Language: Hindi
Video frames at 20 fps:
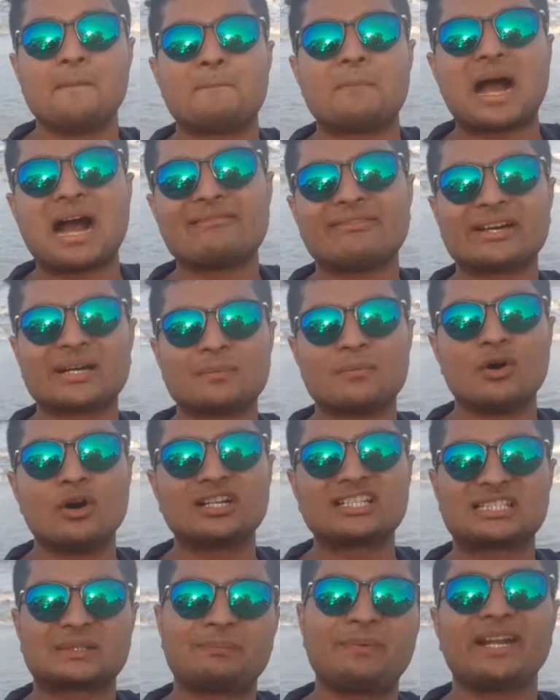पावर
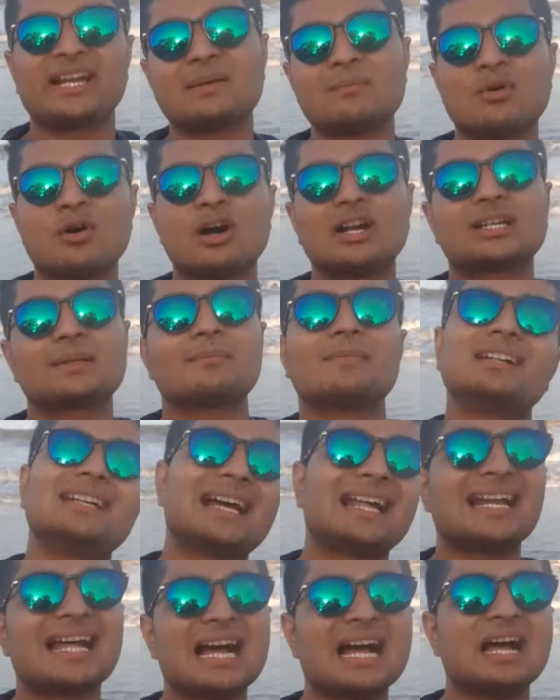बोट स्पीड बोट
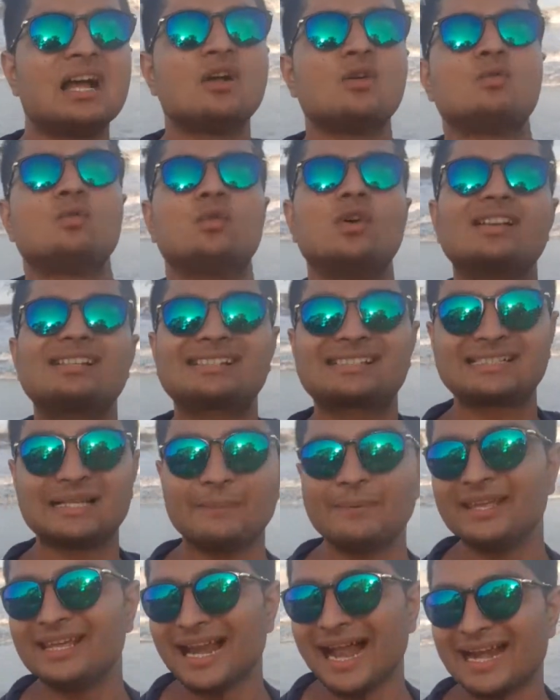बनाना वो
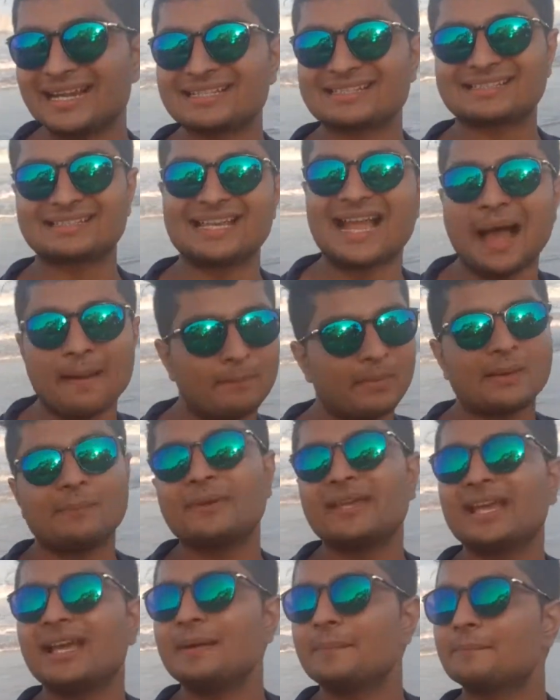सभी राइड्स यहाँ पे
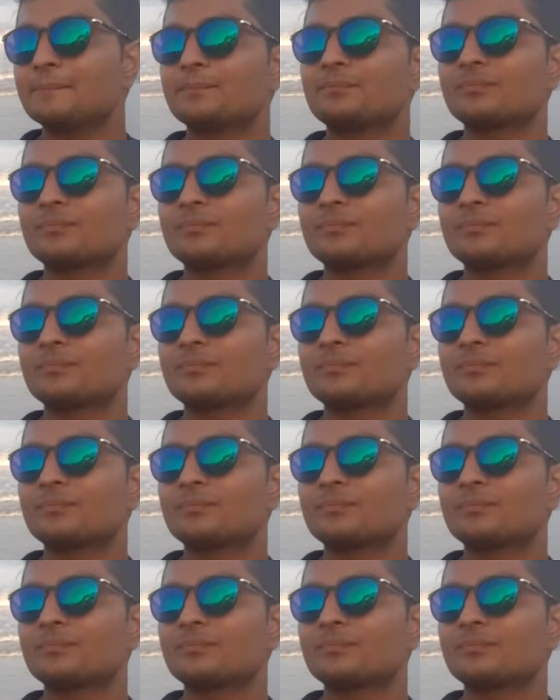भी है